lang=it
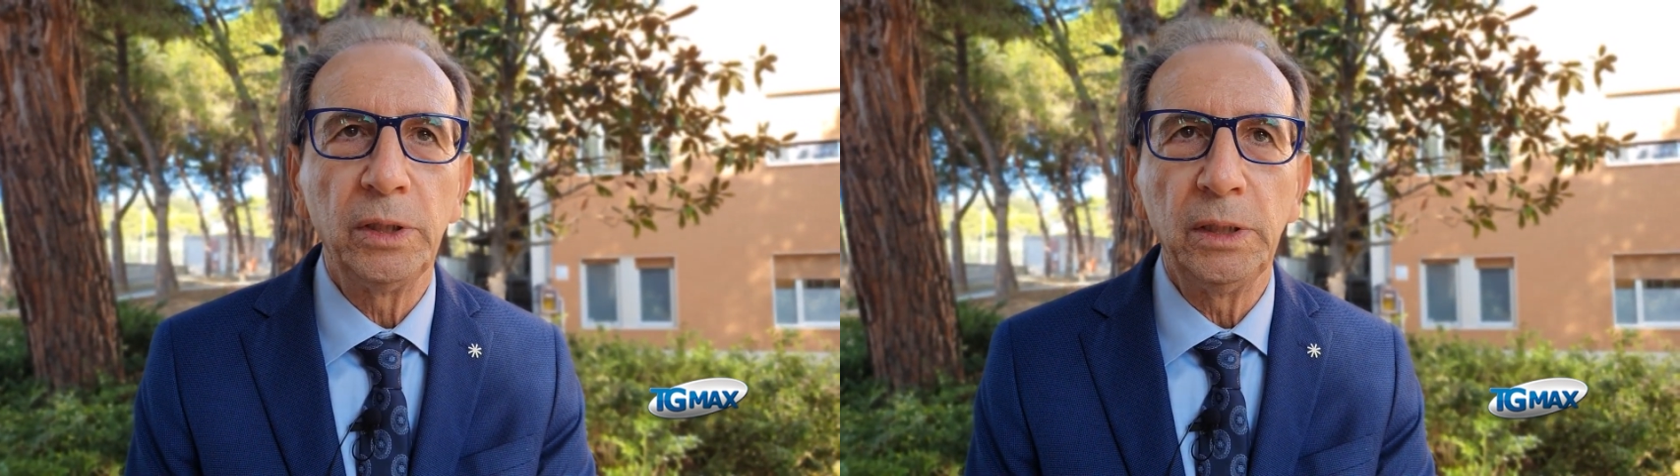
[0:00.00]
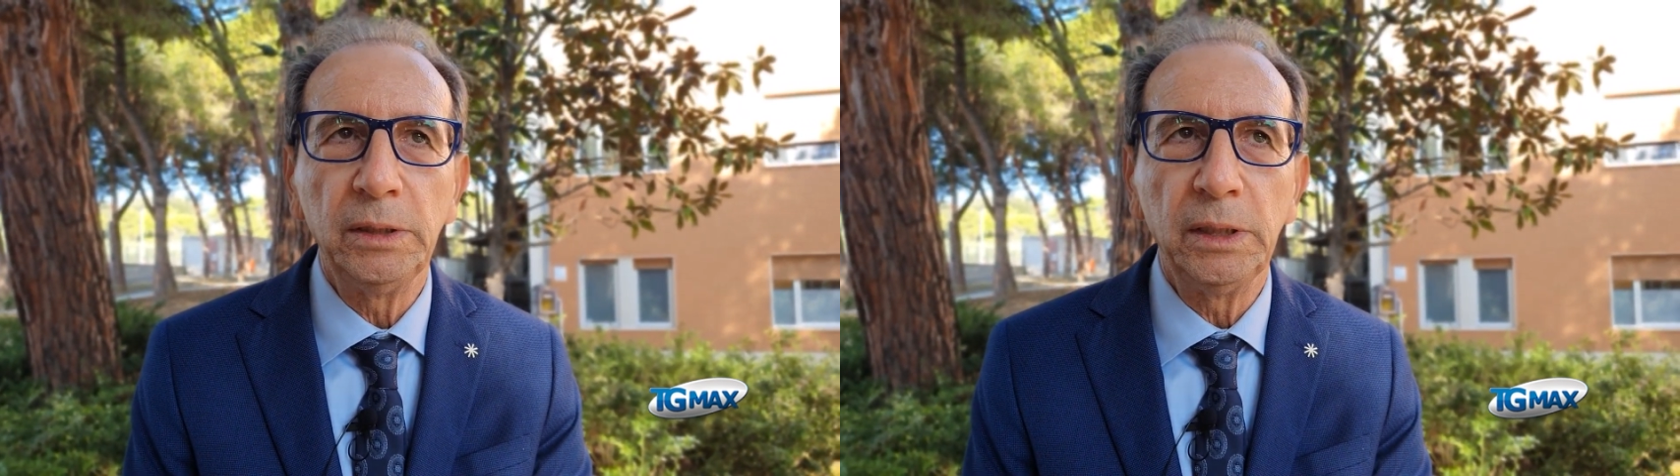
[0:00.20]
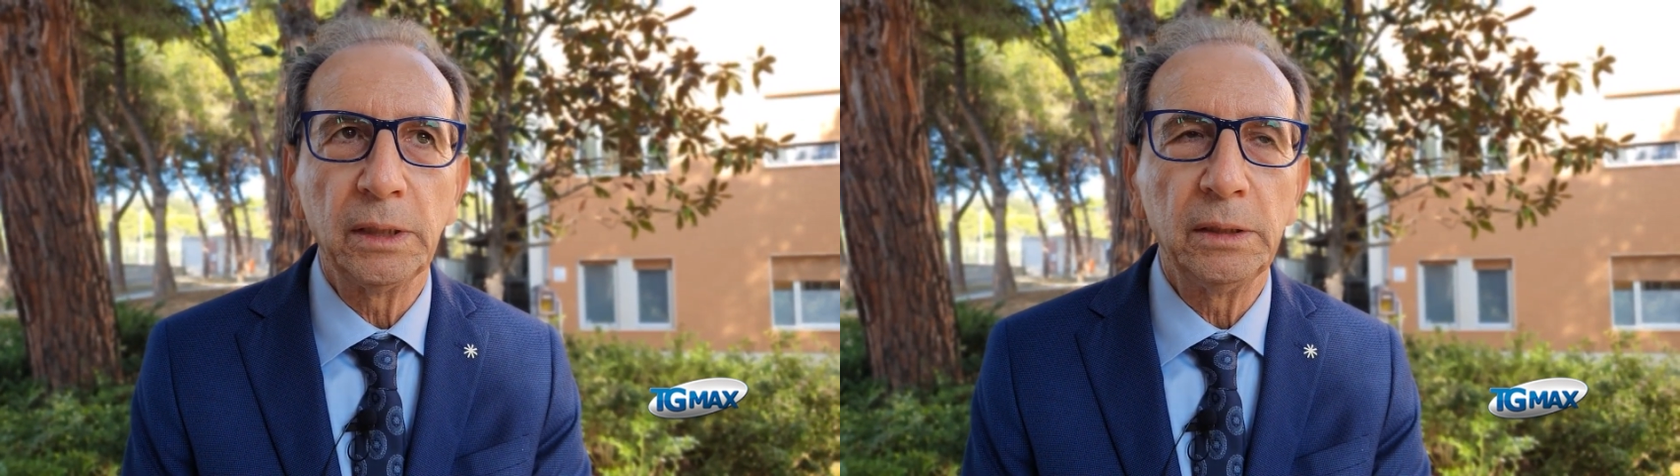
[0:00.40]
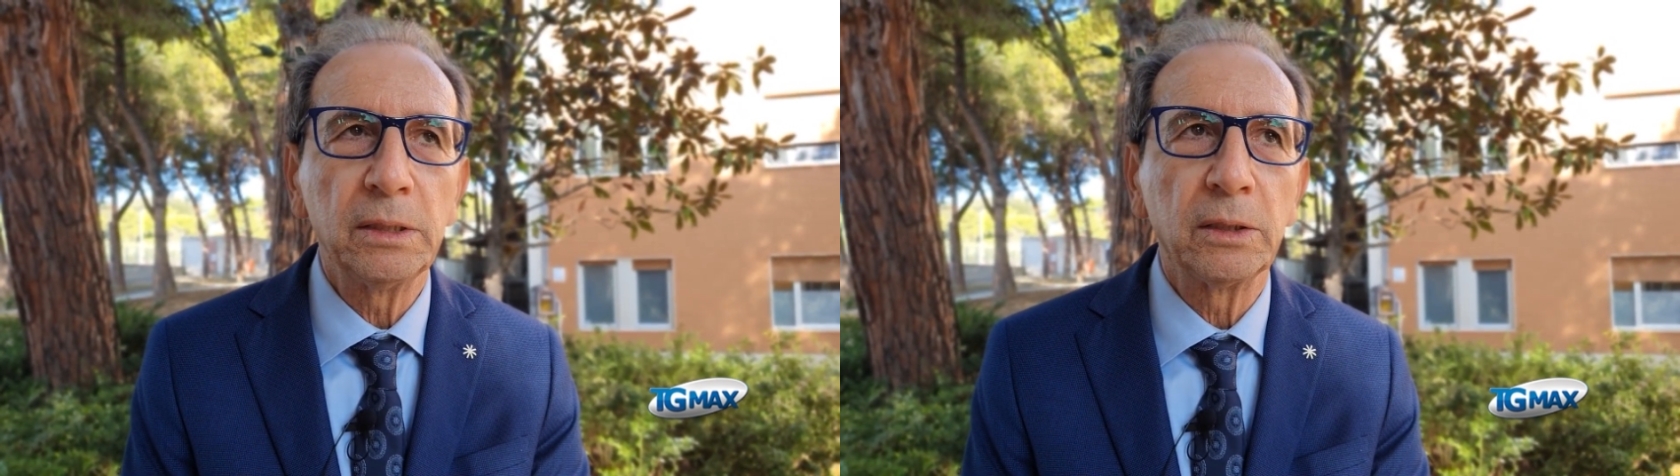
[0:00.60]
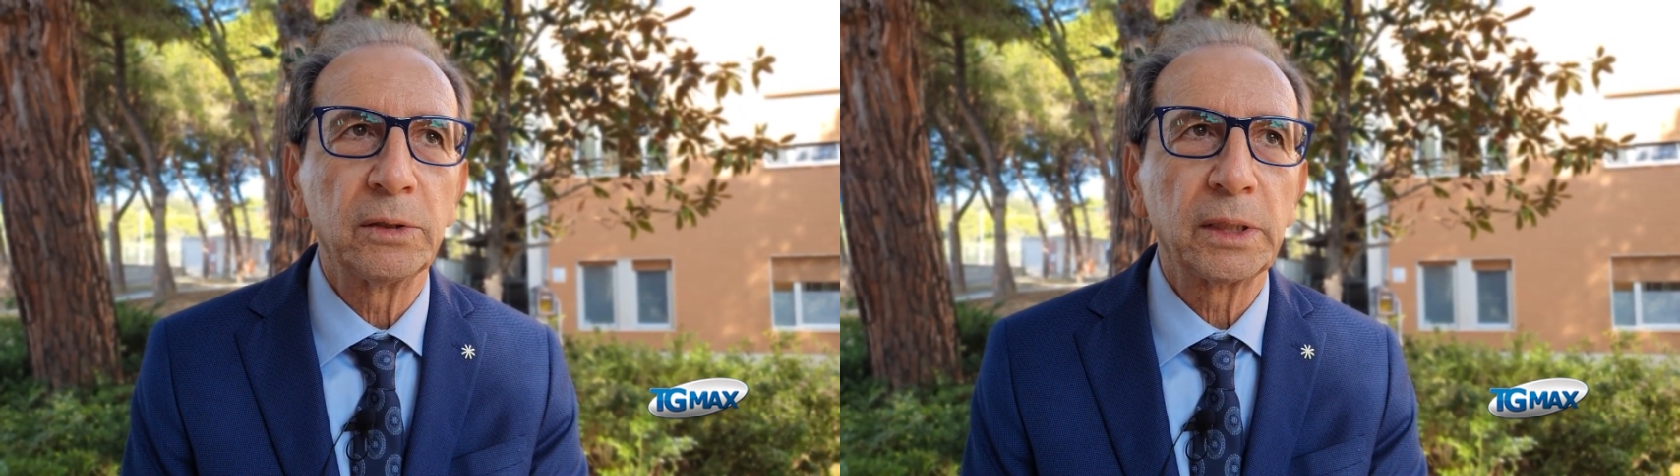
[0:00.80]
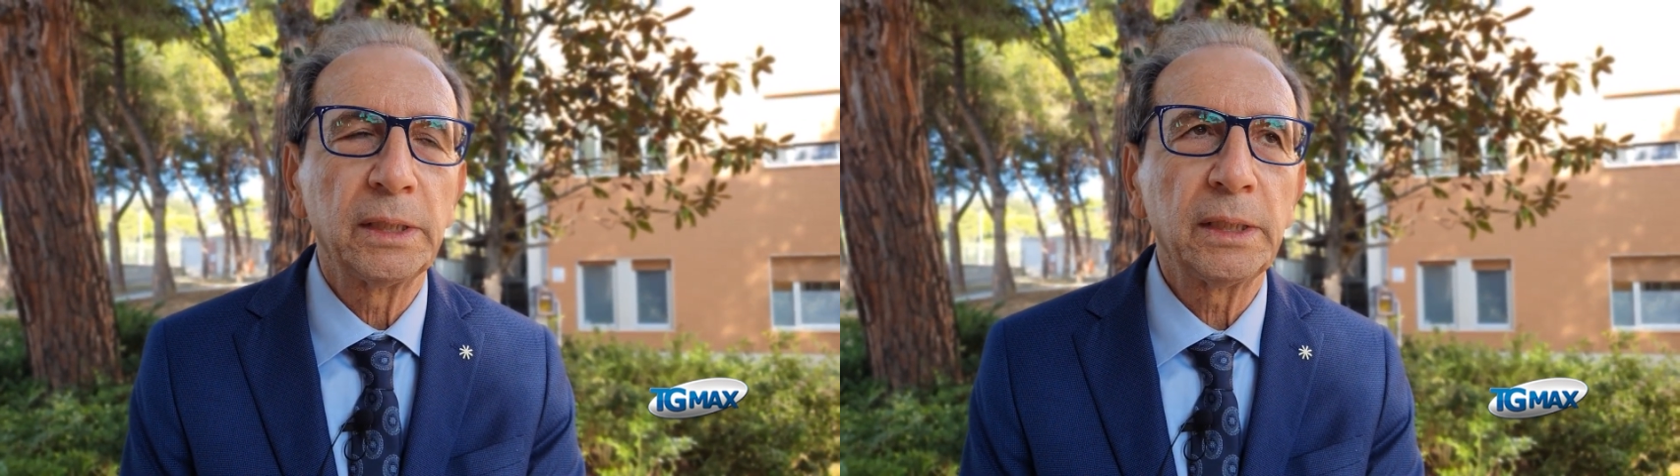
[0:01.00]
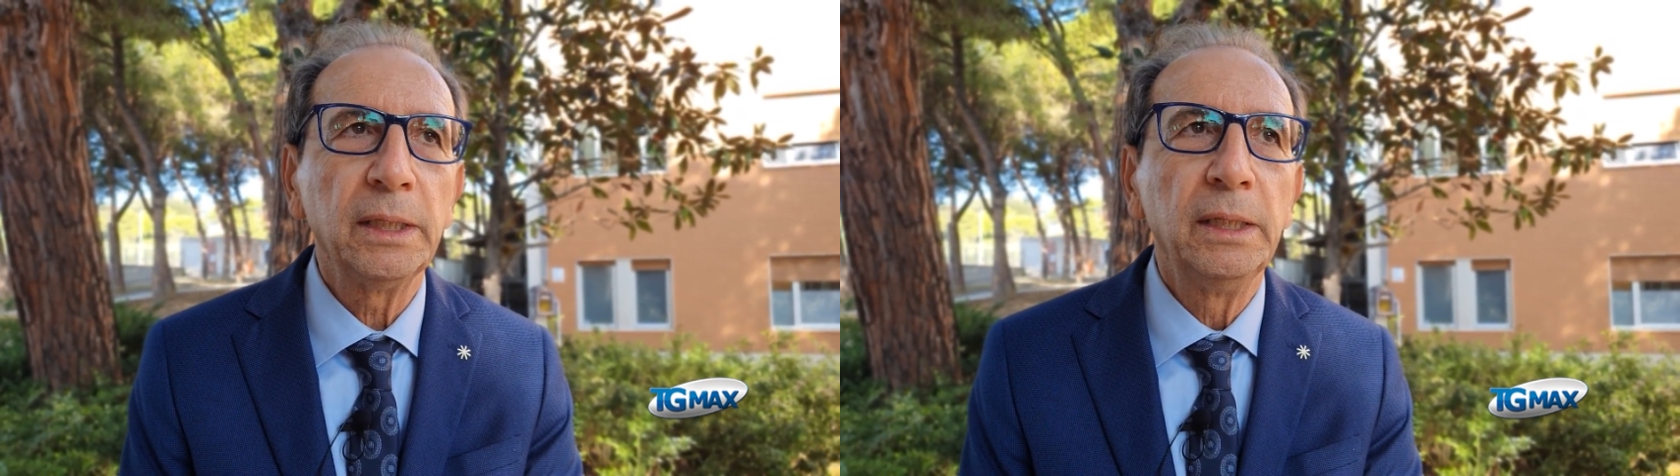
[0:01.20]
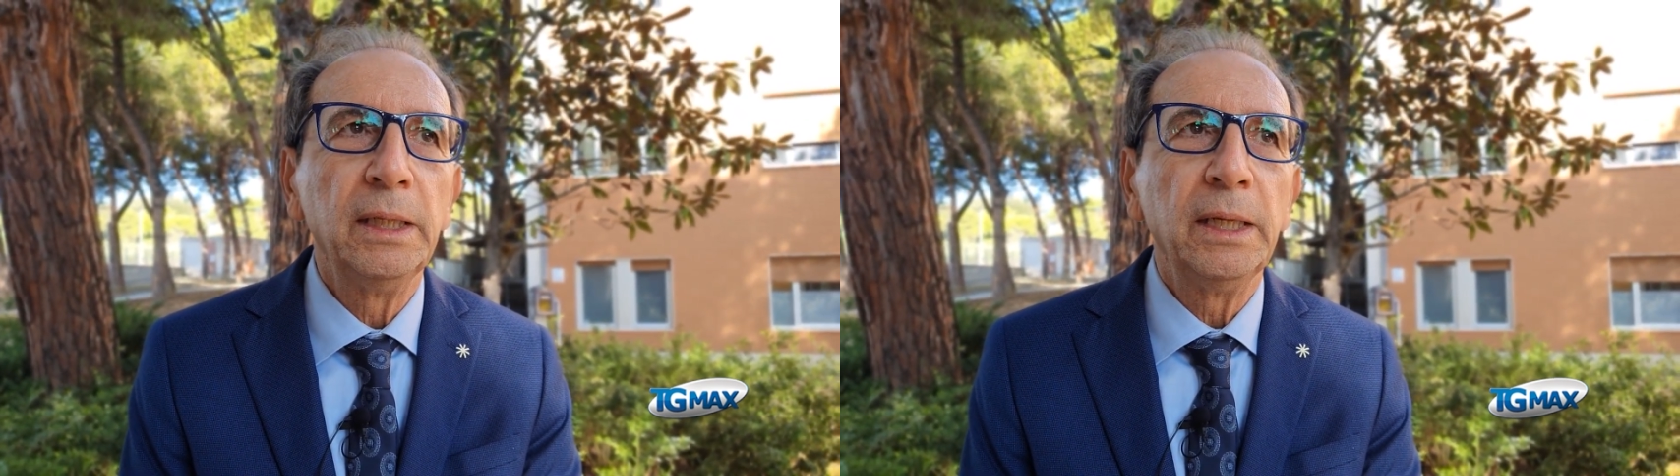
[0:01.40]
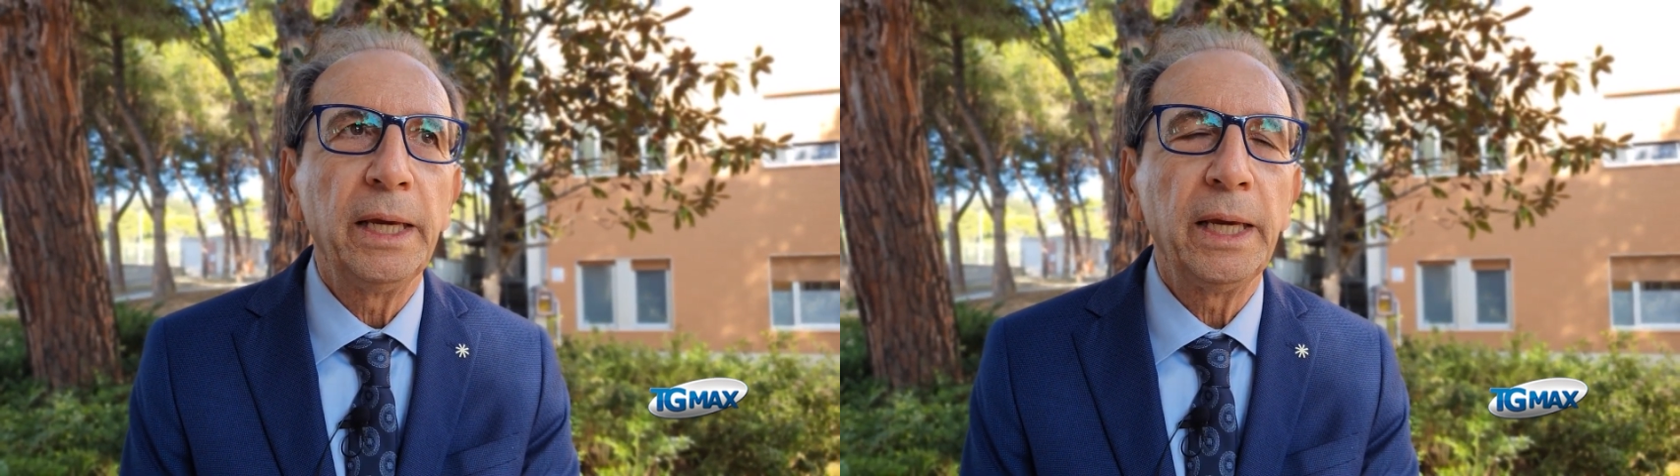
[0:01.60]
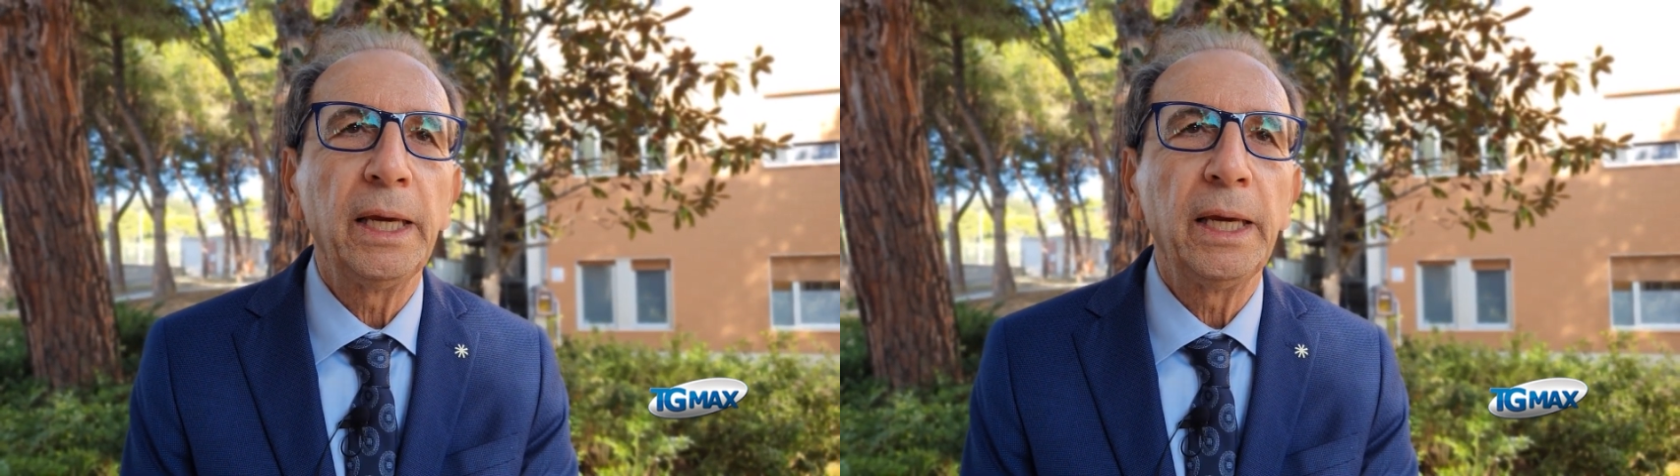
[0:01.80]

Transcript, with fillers: Eating Disorder, e